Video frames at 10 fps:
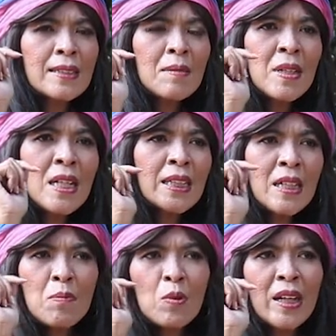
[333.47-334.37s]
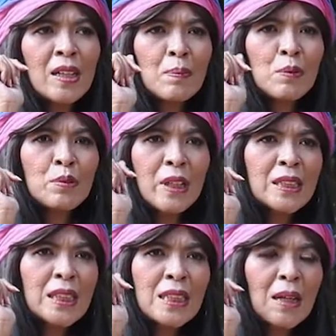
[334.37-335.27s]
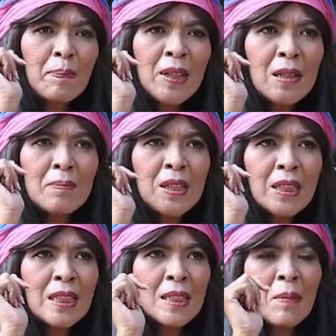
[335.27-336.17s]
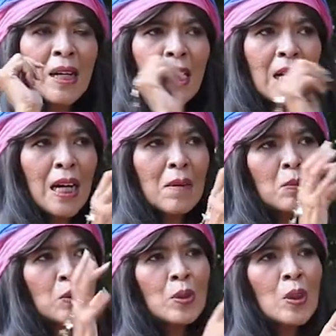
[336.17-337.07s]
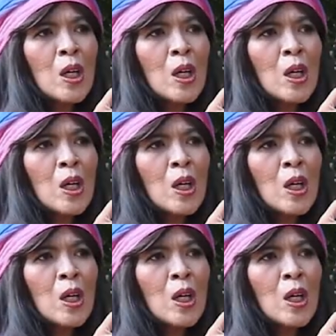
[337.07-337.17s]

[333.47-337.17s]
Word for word: sebenarnya bukan keputusan sih tapi lebih ke gimana kamu